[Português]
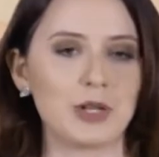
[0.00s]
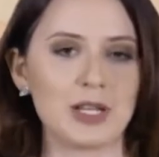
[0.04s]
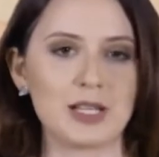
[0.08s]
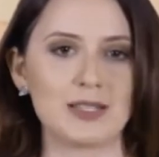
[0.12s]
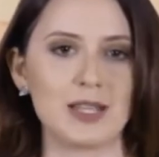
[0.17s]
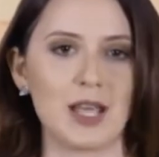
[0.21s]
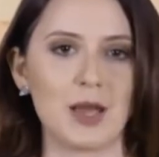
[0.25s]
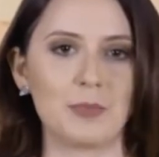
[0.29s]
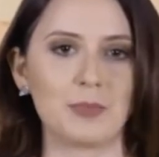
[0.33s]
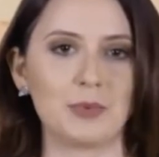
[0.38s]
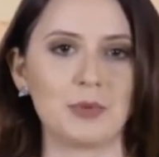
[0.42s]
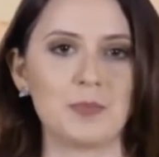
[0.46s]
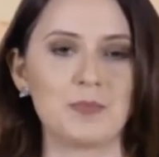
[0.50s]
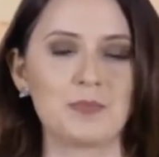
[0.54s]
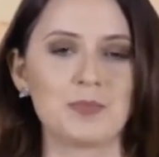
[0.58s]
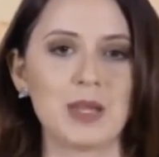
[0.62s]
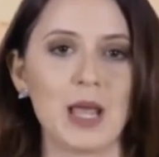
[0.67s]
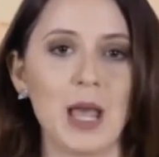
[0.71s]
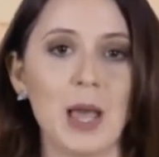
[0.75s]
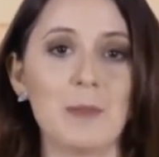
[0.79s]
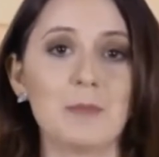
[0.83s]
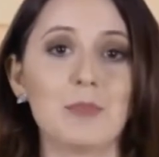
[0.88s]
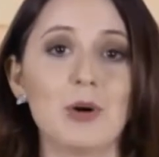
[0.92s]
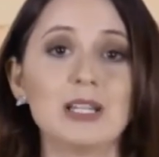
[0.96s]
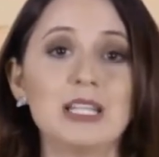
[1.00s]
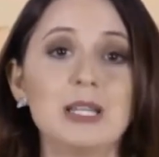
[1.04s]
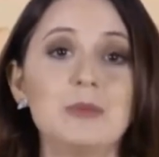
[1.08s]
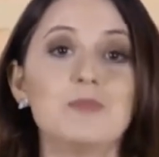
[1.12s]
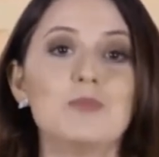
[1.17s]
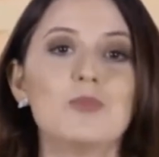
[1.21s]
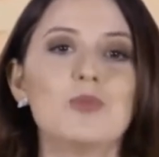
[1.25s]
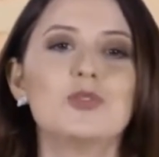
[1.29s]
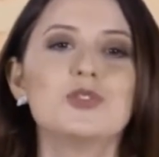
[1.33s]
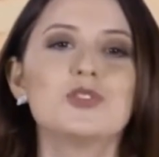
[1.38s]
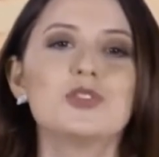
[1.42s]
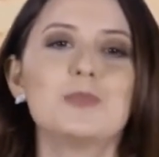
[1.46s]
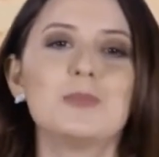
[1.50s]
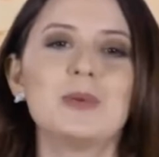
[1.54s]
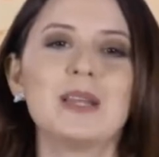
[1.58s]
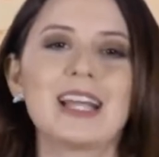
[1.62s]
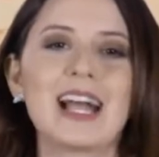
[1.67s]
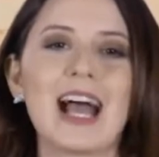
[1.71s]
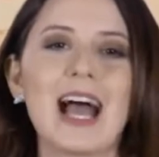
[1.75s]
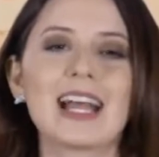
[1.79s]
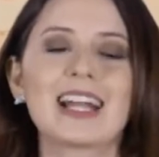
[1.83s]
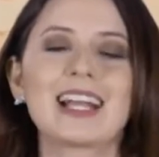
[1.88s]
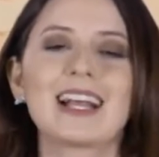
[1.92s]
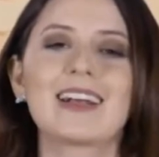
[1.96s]
por exemplo, podem
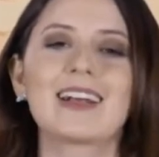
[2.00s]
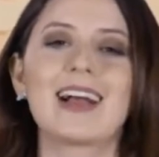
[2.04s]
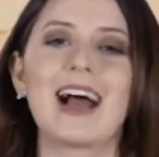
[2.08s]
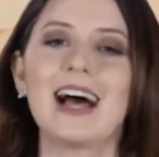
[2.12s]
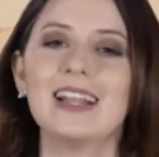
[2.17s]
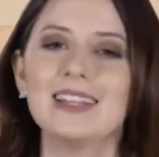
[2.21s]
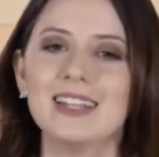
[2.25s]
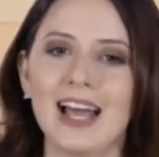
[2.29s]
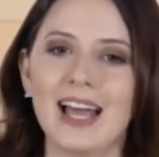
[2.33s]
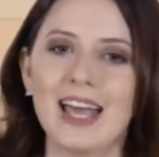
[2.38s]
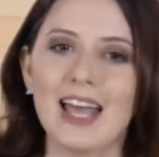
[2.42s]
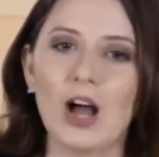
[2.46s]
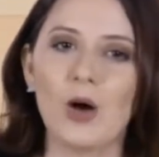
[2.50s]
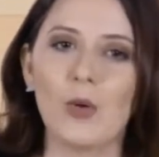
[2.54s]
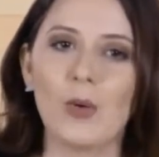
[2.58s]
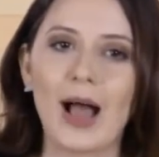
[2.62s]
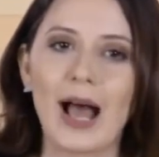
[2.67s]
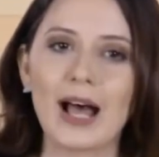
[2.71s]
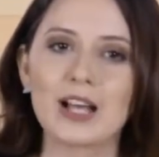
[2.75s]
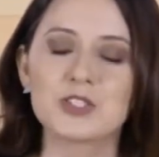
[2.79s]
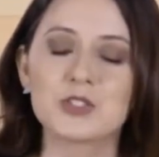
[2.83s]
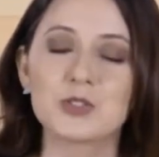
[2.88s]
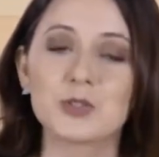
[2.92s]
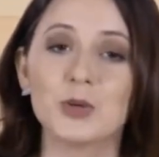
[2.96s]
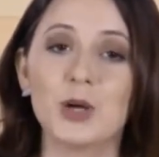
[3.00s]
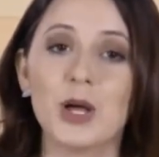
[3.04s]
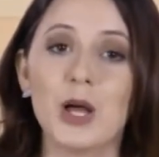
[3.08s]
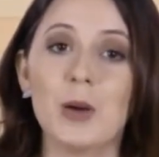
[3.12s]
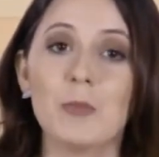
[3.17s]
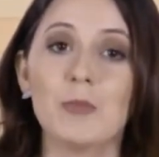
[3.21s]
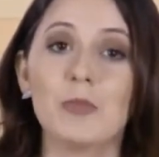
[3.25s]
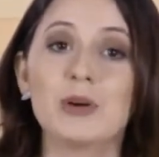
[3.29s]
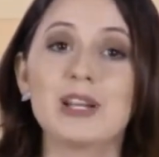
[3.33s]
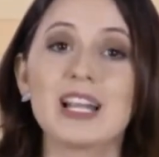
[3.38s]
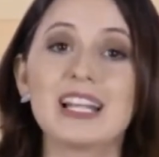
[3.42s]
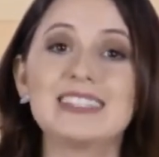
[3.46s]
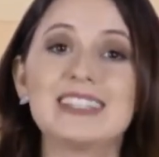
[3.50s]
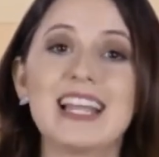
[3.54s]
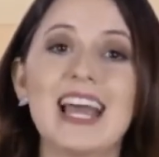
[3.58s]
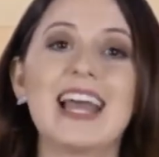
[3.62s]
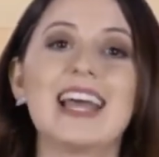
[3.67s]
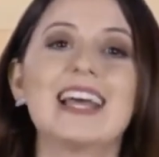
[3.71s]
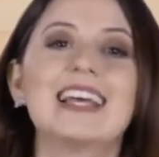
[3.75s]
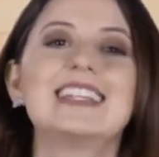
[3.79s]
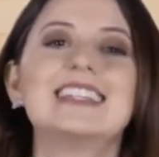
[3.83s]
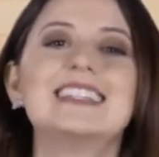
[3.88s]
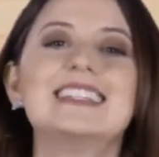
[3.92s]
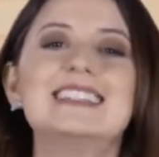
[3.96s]
multiplicar cada real gasto por
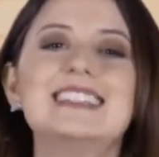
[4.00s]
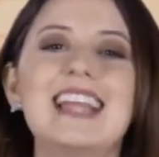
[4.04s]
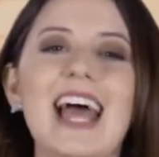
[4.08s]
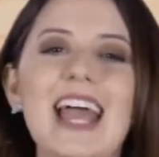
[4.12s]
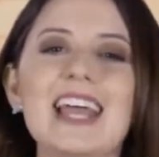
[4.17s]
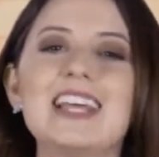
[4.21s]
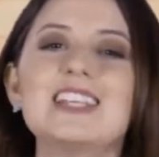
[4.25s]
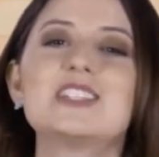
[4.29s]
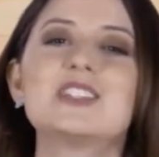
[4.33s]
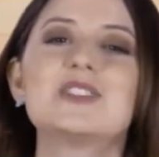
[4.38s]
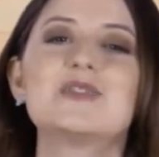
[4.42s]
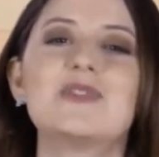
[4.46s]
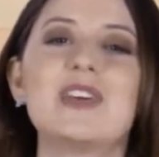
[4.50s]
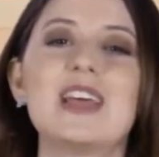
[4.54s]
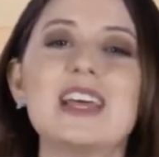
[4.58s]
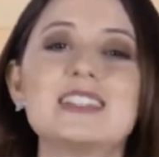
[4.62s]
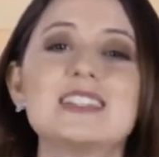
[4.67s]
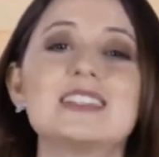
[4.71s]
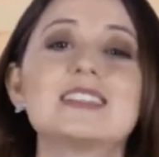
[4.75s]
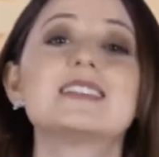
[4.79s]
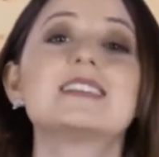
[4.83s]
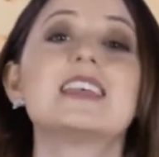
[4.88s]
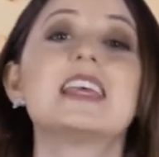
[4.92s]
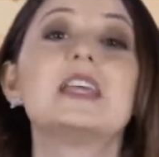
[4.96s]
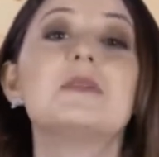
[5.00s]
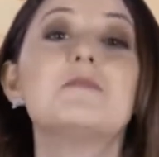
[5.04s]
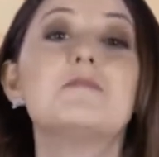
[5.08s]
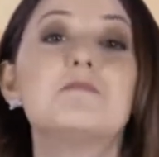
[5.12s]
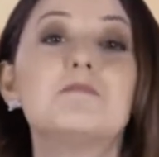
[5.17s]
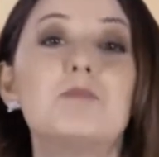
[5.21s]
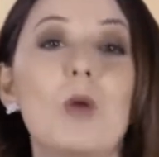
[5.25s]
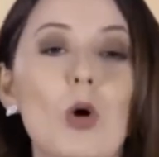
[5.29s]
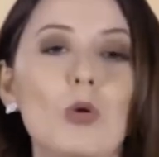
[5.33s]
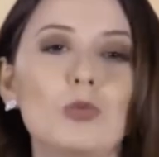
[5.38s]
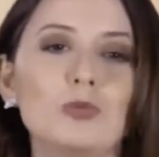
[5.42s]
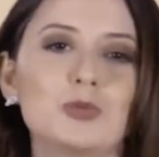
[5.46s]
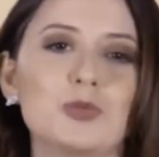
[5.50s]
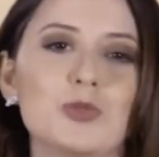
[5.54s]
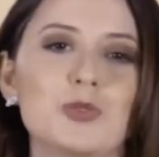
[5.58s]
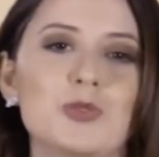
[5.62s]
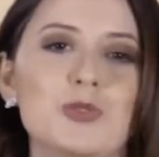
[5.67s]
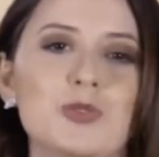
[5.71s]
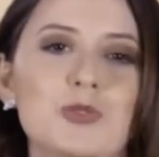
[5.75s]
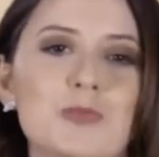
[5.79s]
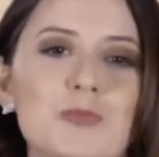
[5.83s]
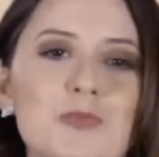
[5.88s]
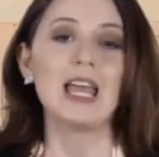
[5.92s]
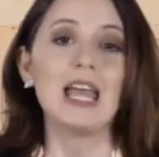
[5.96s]
até 10 vezes em
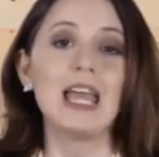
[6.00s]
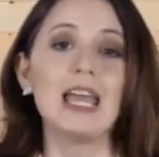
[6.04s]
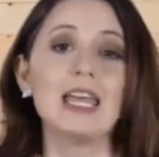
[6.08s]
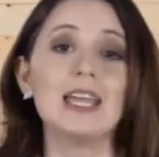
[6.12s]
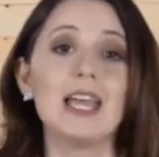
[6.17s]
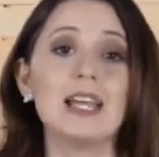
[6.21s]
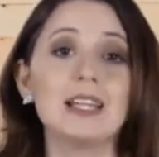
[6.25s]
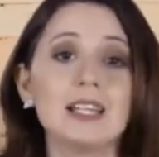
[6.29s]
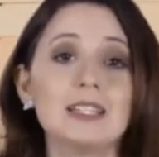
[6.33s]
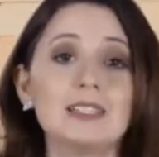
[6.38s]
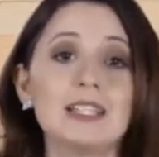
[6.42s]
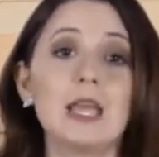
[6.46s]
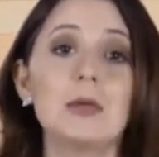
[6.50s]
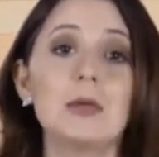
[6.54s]
pontos. E ainda